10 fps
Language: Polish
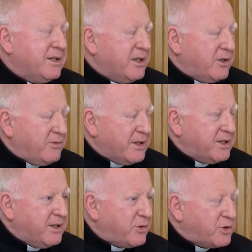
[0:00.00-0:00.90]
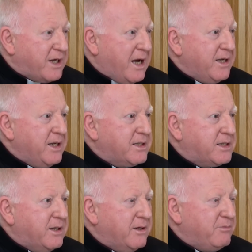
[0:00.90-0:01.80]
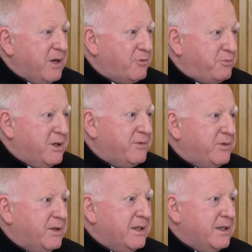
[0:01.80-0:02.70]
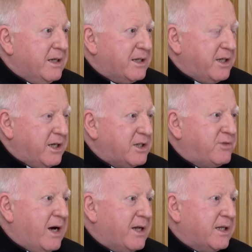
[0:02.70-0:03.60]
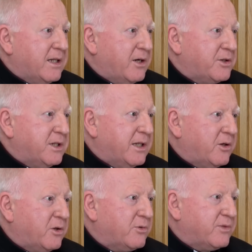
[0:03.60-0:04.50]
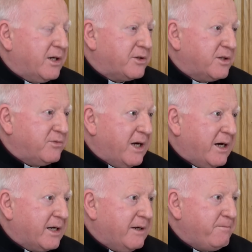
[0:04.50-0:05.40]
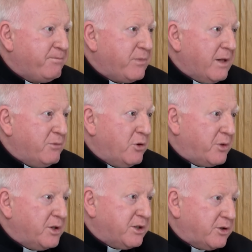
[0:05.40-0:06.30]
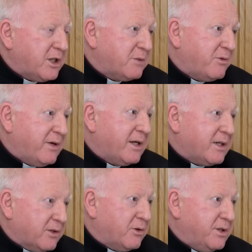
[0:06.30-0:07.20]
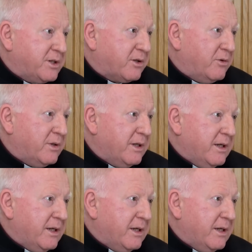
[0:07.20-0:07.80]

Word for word: tylko właśnie różaniec miał wpływ na dzieje świata, na losy narodów, na losy wiary, by obronić chociażby wiarę katolicką.